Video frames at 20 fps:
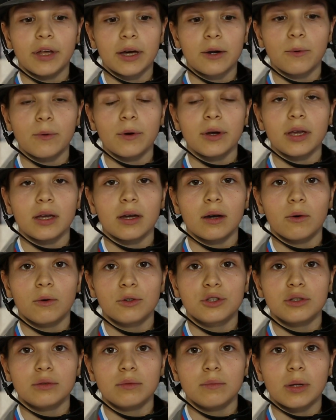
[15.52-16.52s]
Второй
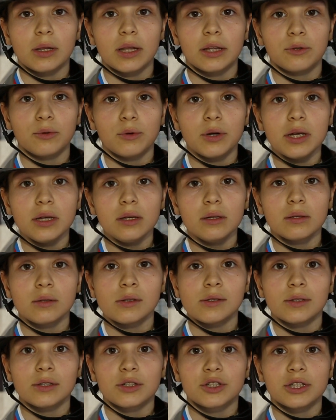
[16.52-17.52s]
очень молодой,
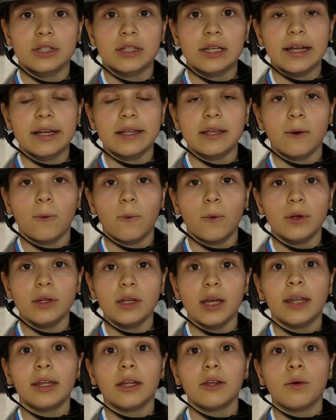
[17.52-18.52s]
шестилетний
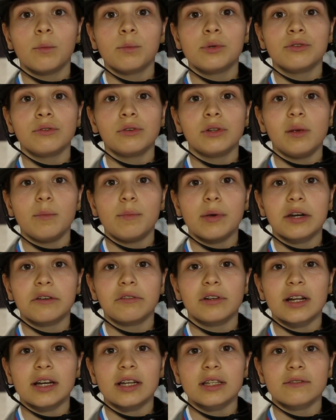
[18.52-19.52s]
конь. Я на нем сегодня
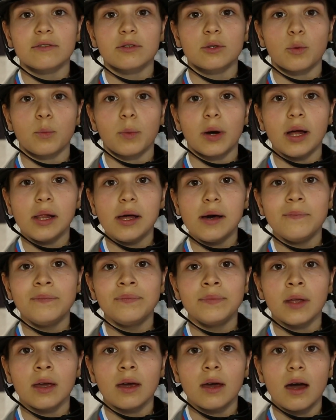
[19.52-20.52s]
первый раз выступала.
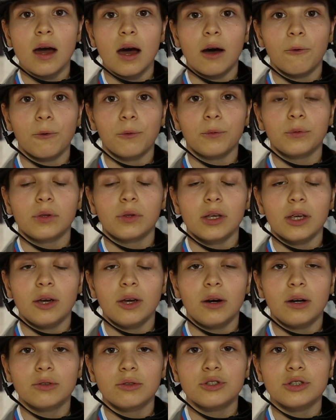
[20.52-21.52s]
Э,
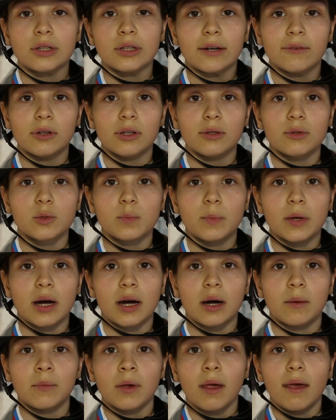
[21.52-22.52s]
и я очень довольна
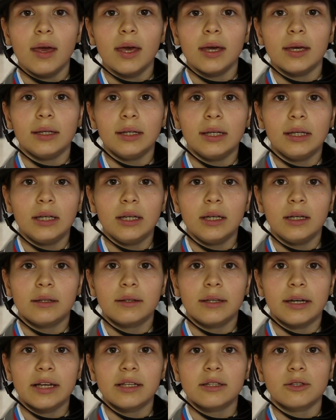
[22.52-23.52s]
успехом.
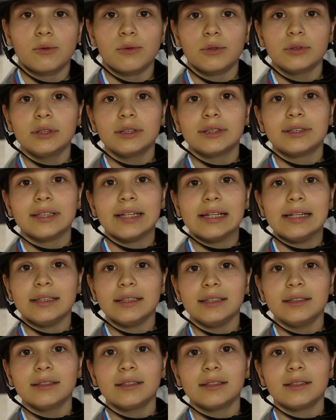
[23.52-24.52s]
И третий конь – это
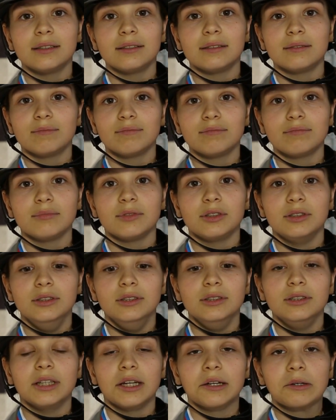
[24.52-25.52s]
Ильнина, и
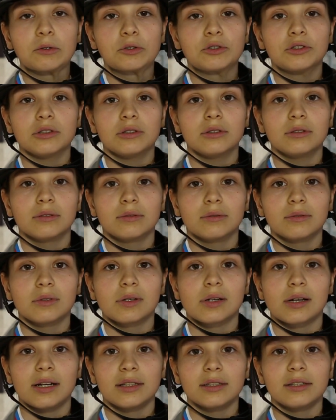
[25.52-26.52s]
я очень
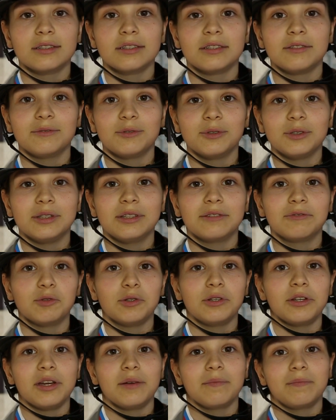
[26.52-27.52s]
рада за него и
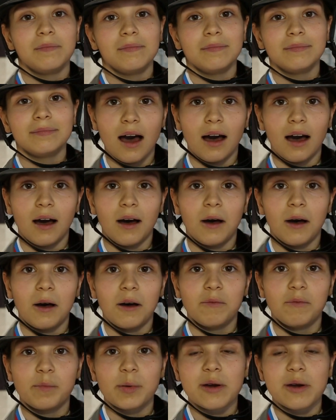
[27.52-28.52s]
довольна им.
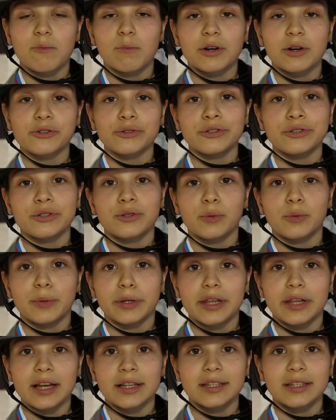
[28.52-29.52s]
А в первом маршруте
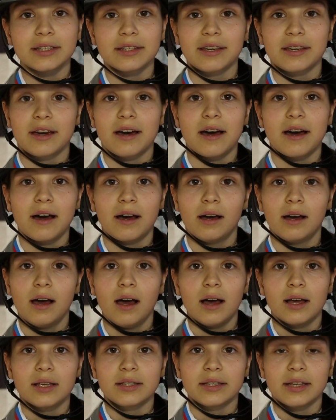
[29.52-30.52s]
115 я
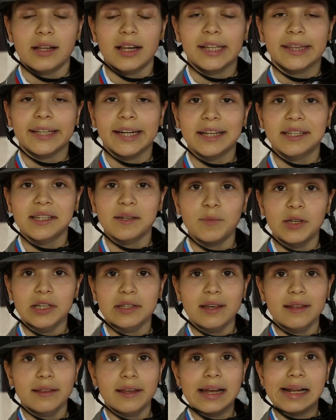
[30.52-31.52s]
заняла третье
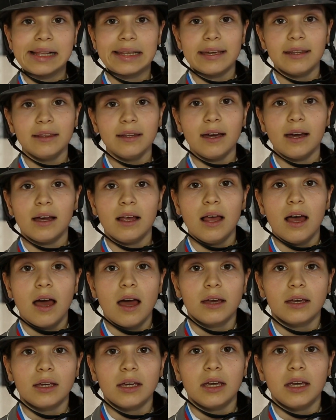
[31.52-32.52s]
место на Ильнина,
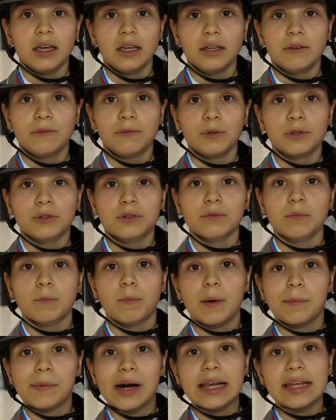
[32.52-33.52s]
и вот
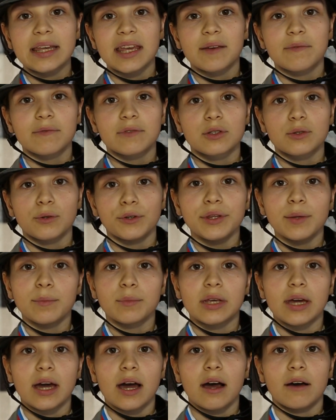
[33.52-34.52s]
по маленьким
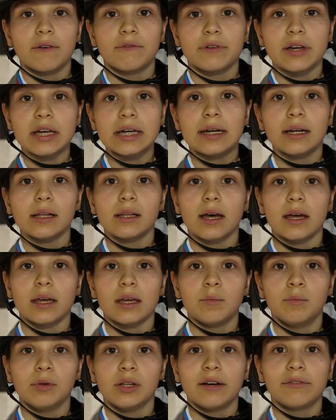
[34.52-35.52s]
высотам я выиграла
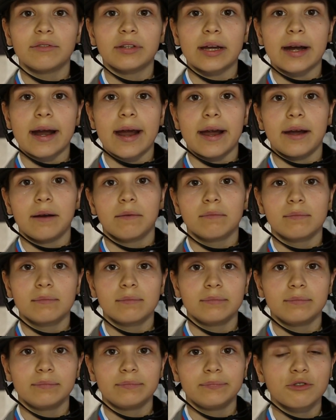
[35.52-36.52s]
и была вторая.
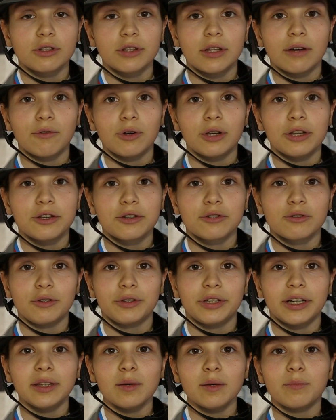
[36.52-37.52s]
Очень довольна
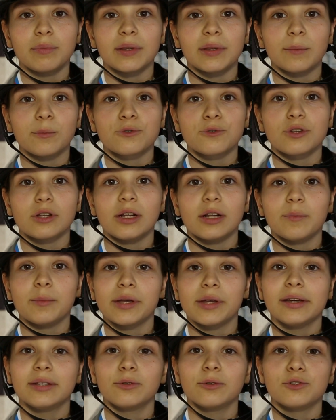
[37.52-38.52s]
результатом, потому что для
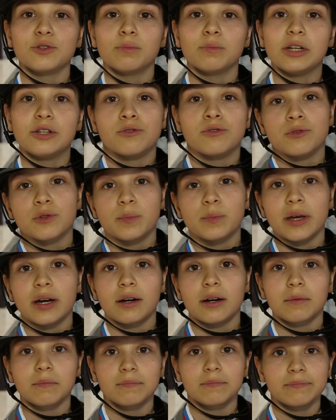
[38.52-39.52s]
меня это очень большой
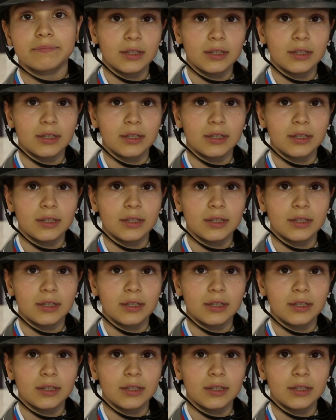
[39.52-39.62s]
успех.